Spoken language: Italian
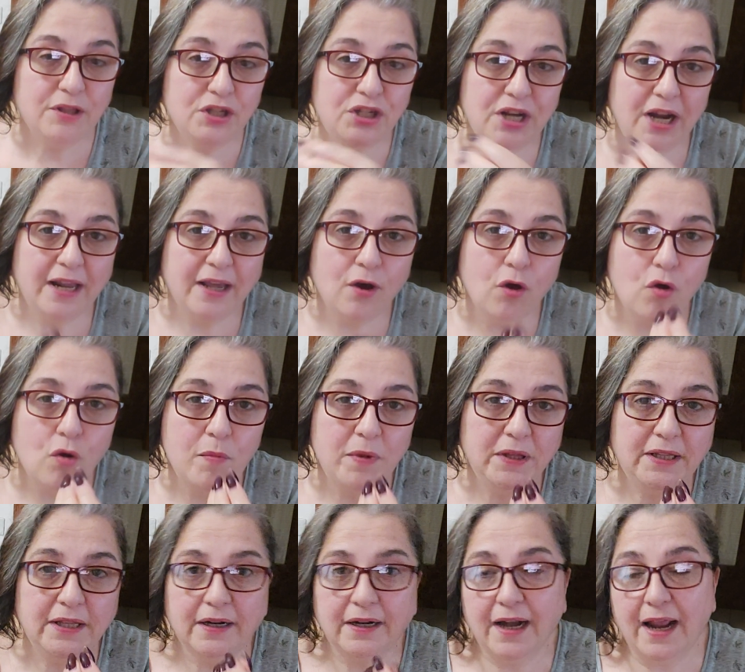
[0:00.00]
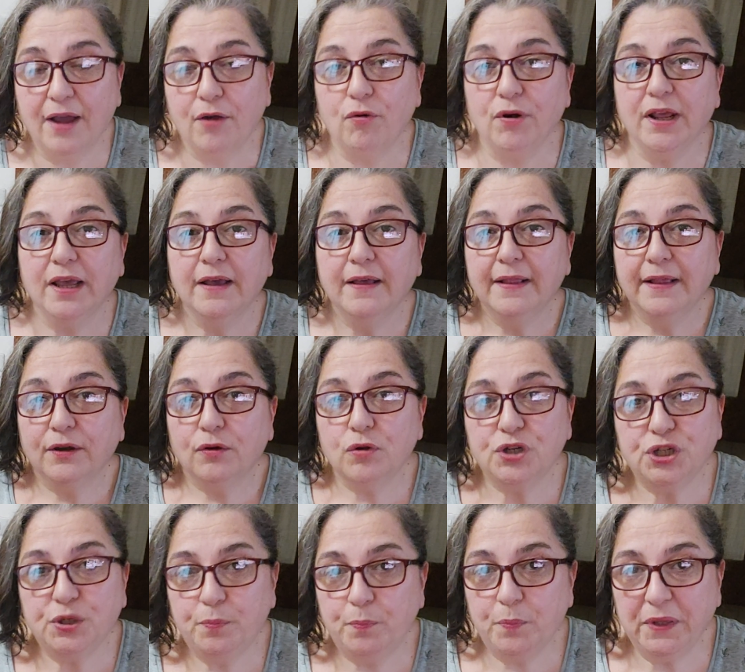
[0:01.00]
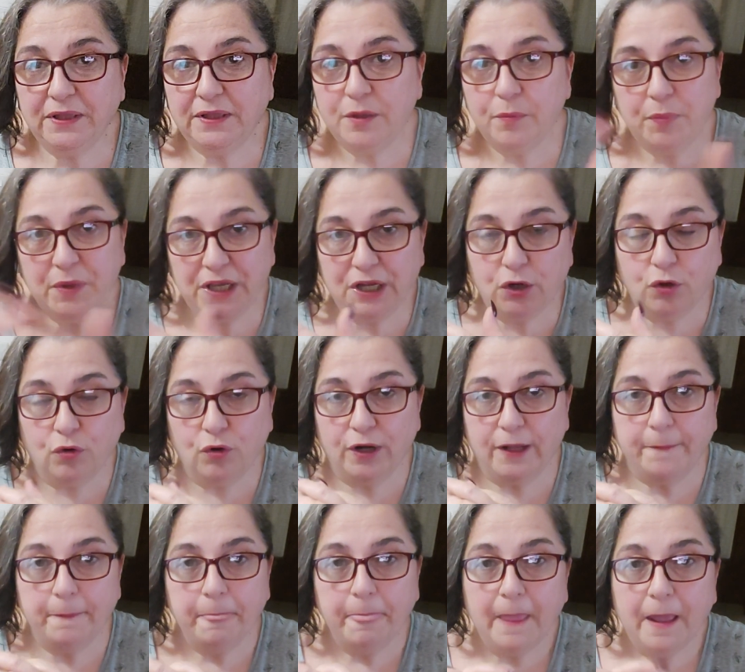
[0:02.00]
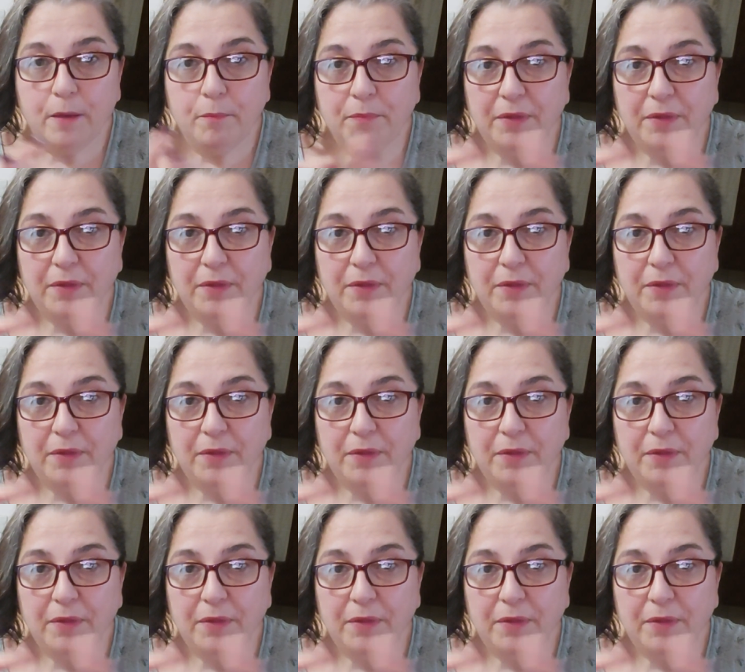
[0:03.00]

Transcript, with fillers: Dicevo come te regoli, con i cippetti piccoli